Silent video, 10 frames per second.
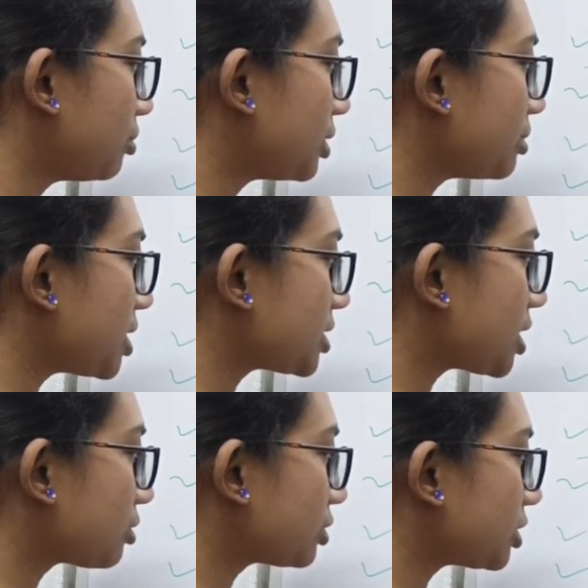প্রিভিয়াস
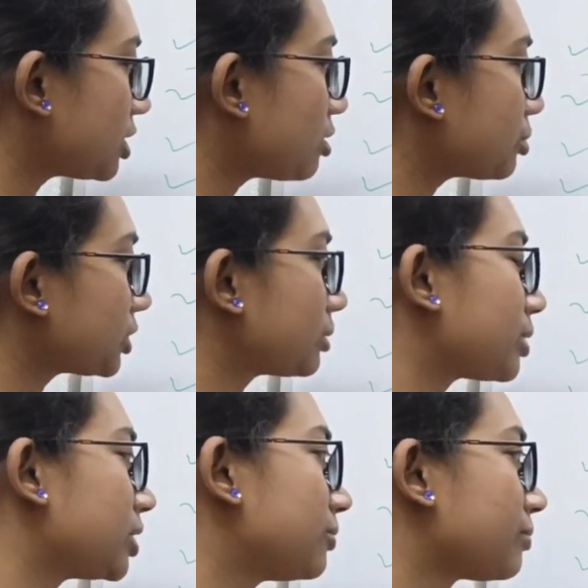ইয়ার কোশ্চেনটাও পড়তে
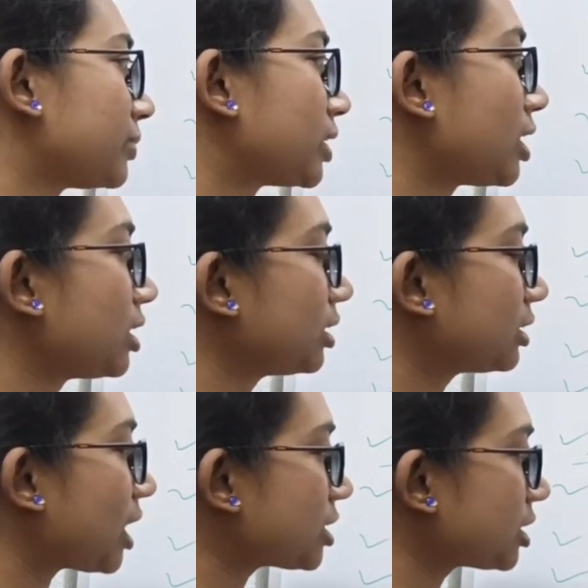পারি
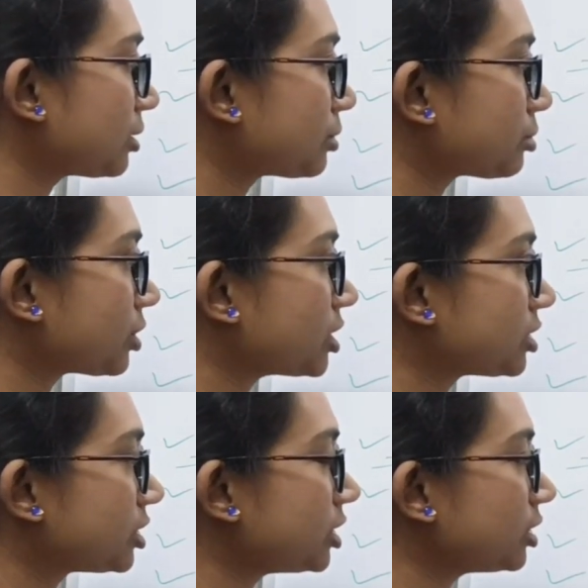তার সাথে পড়বো
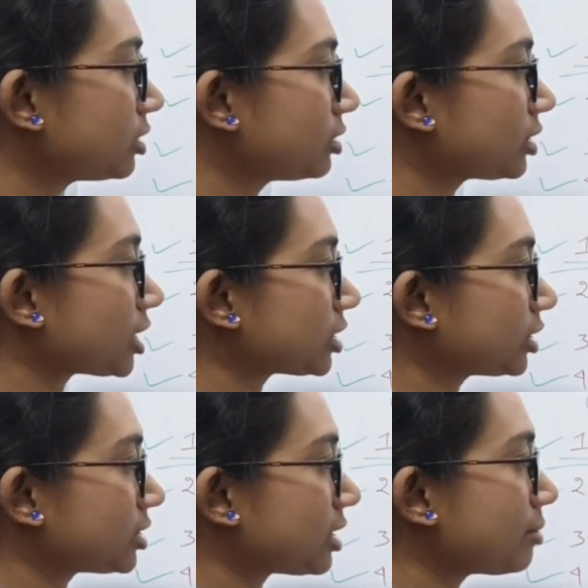হিস্ট্রি তার
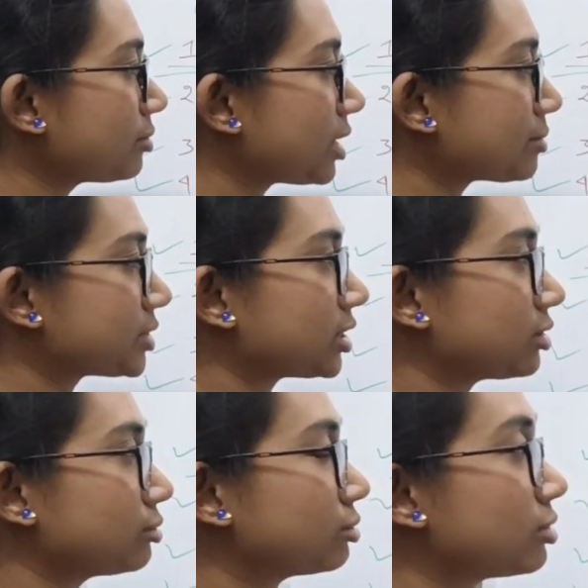সাথে সেম
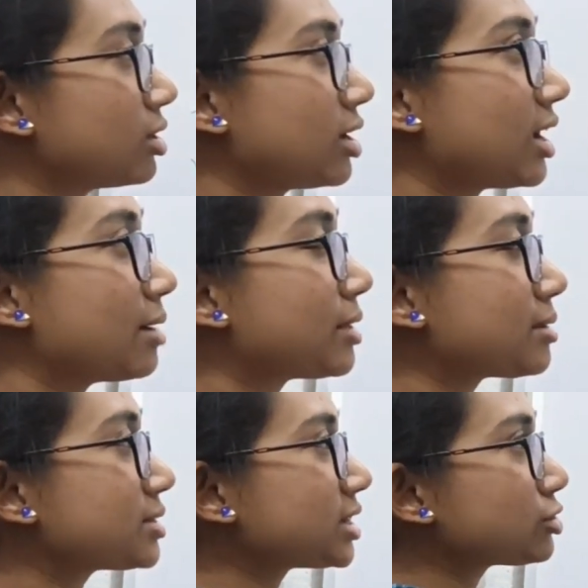এমসিকিউ এবার
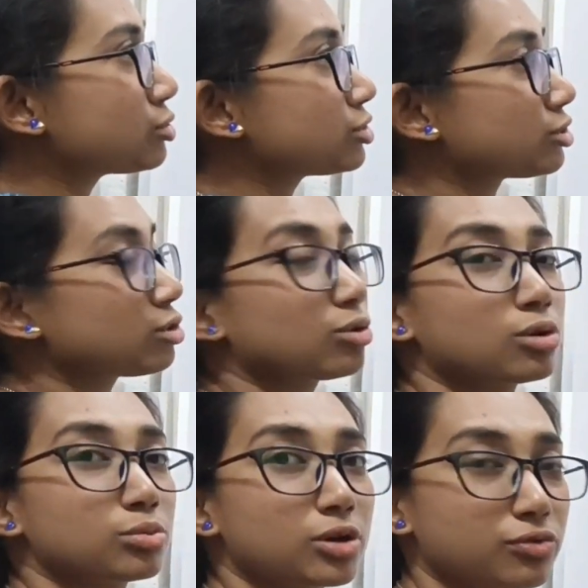এমসিকিউর জন্য
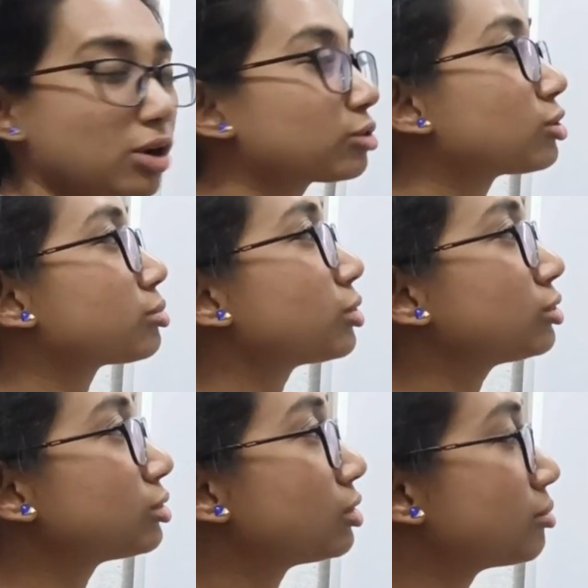কোন বই ফলো করবো
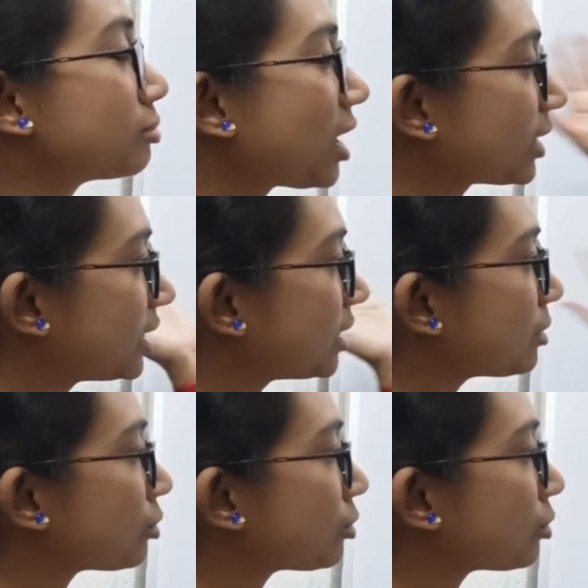বা কী কী